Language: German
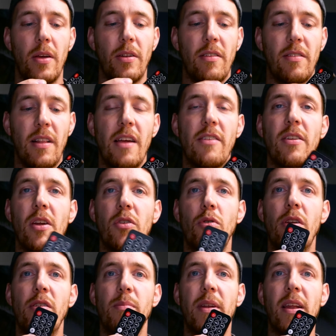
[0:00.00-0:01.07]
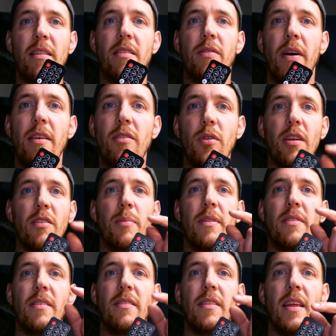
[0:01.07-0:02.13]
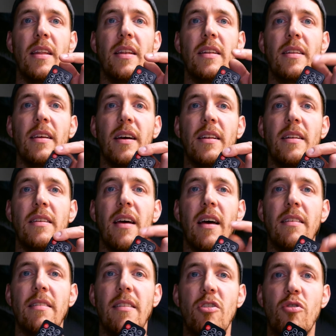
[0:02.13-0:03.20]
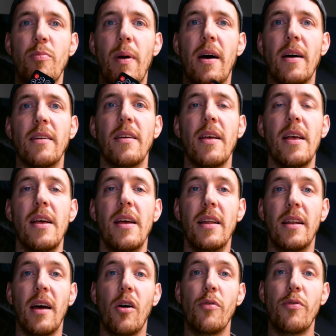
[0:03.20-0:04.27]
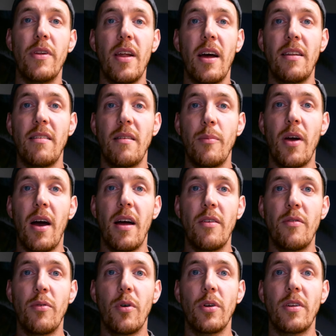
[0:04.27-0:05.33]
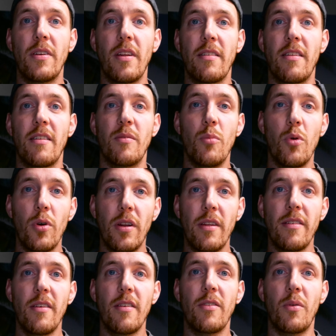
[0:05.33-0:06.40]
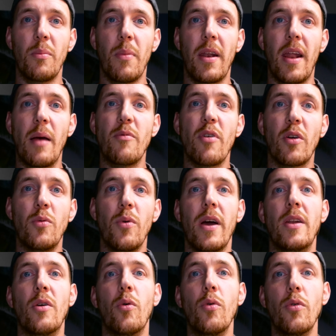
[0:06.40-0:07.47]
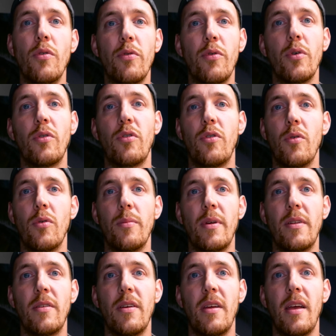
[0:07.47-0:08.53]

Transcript: Das gleiche natürlich mit der 2, so dass man sich den dritten Taster spart. Daraufhin hatte ich ihm geantwortet, dass es möglich ist und man einfach nur eine Und-Funktion mit